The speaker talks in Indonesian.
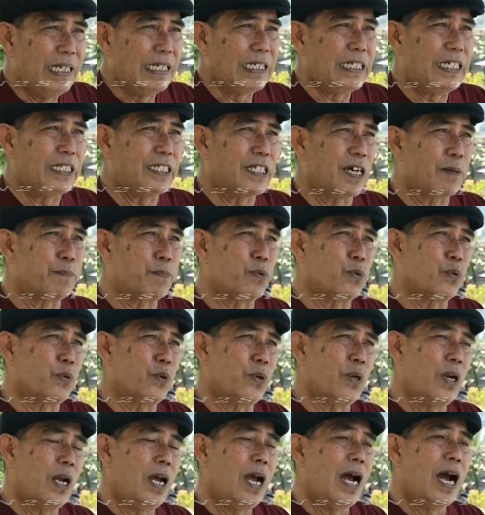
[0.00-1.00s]
kita pun
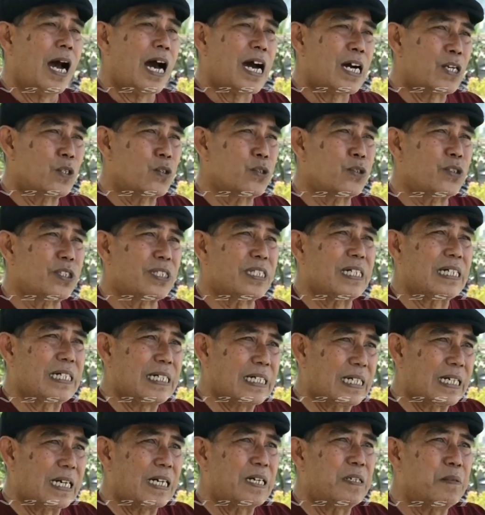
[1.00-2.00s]
harus
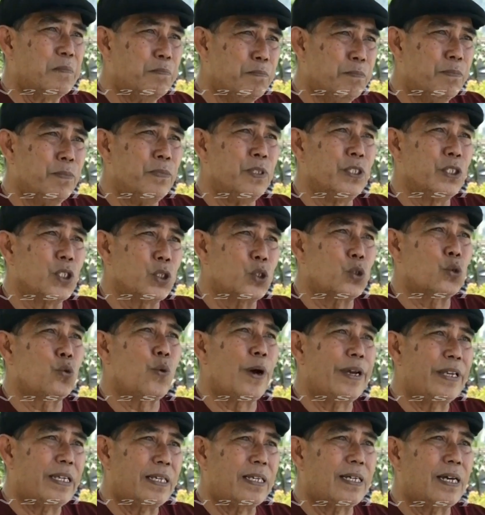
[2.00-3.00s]
segera
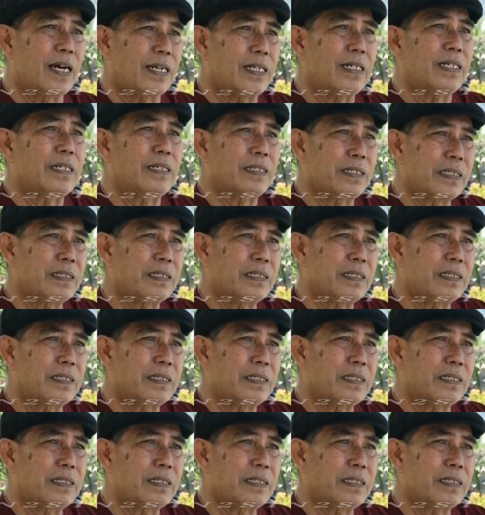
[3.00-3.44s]
menyesuaikan